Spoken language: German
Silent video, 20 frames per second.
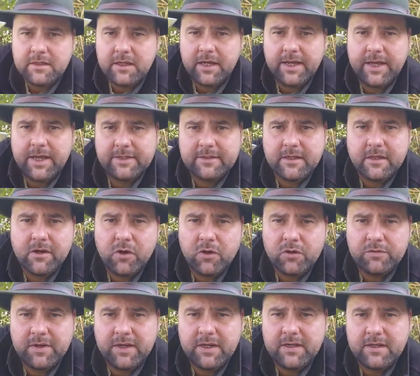Der Härte
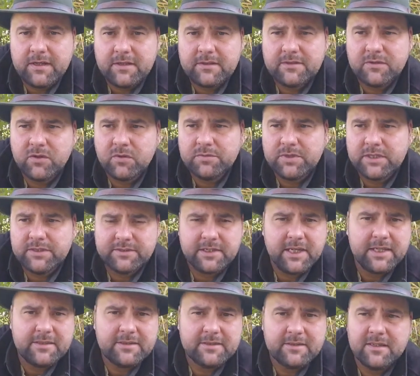Rockwell liegt so um die
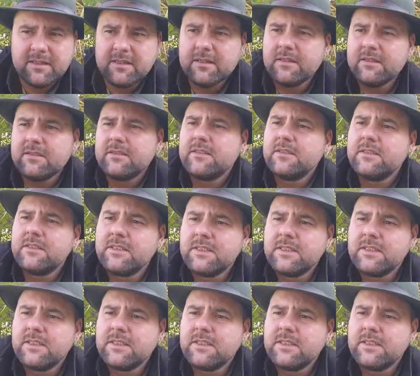60. Ja?